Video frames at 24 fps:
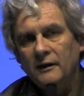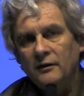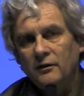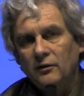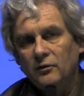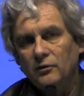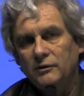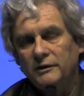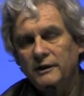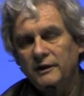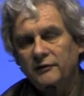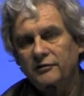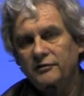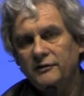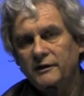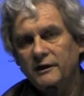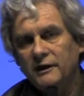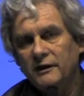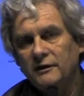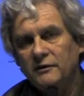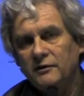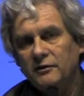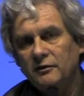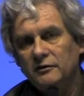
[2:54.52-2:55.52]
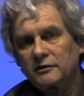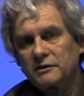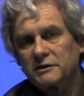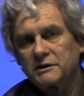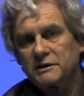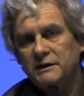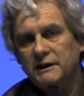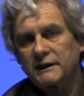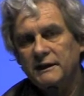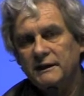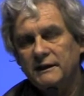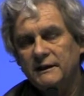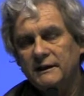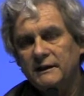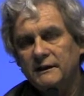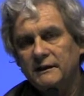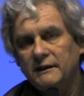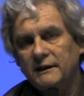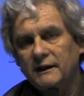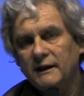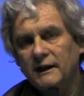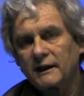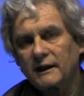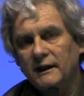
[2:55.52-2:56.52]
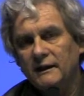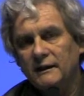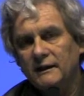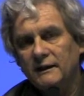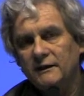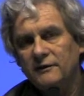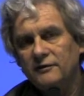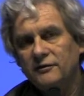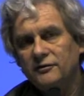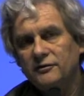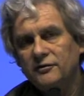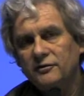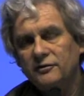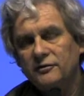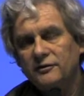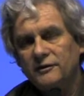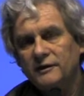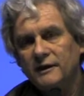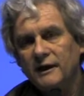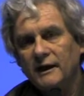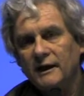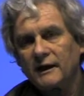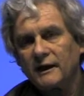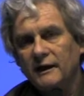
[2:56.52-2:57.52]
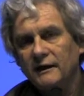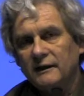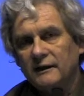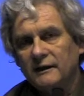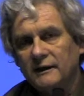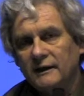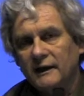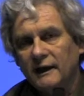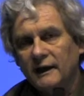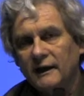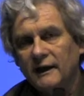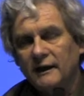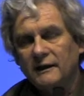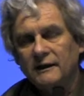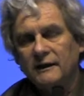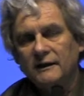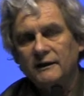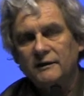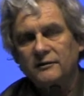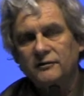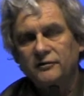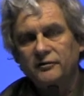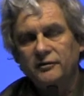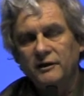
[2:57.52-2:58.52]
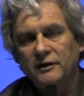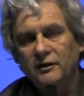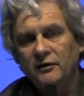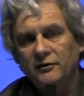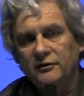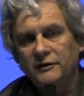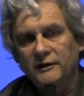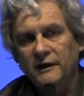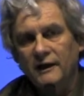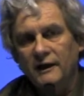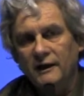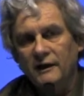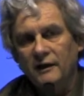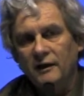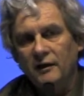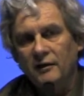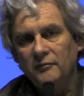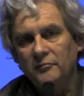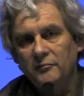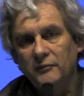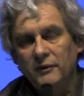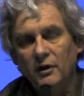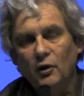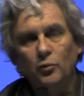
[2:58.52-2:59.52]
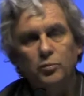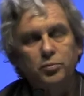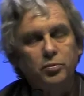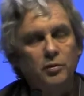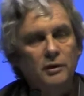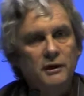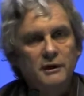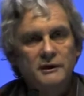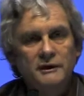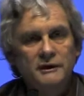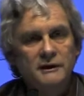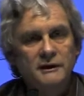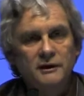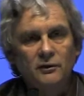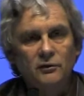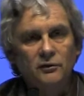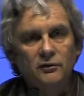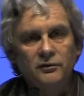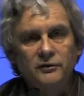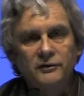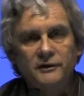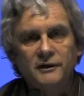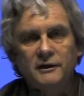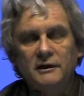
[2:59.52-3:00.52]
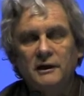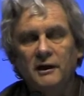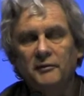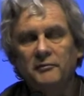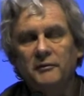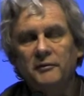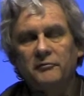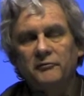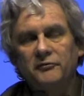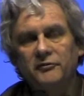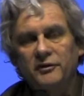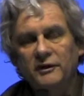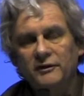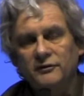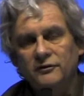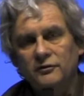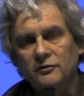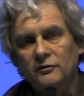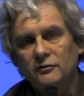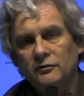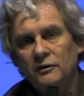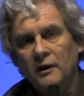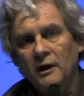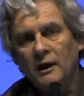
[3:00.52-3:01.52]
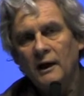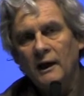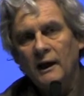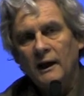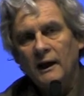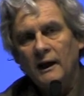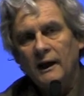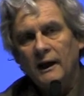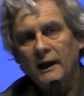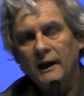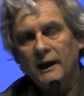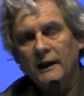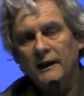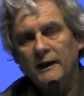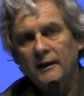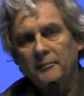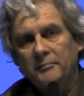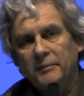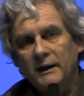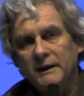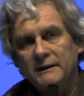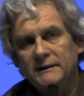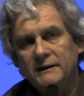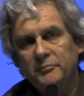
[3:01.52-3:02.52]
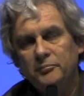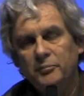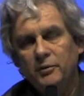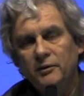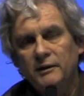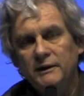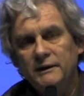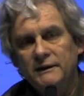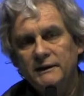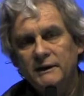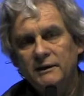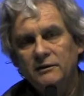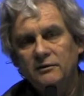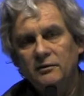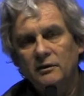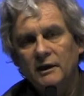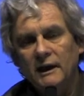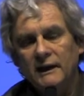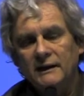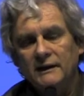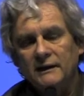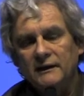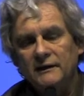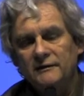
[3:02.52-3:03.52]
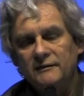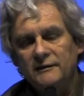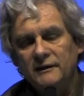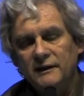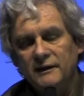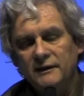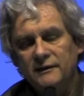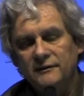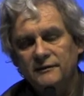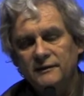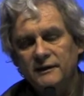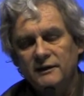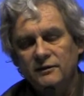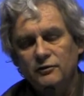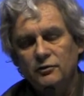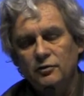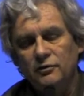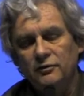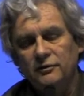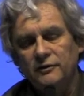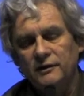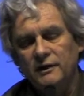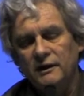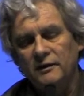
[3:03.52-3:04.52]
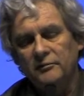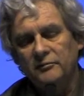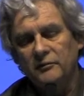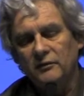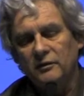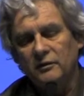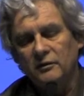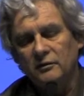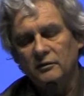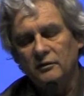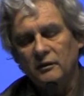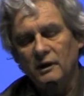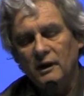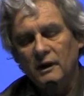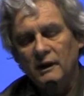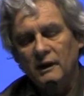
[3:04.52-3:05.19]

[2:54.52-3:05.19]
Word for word: aux défis écologiques qu'à la crise sociale, qu'à la crise financière, mais on pourrait dire aussi de la même façon à la partie politique de la crise. Et ces deux éléments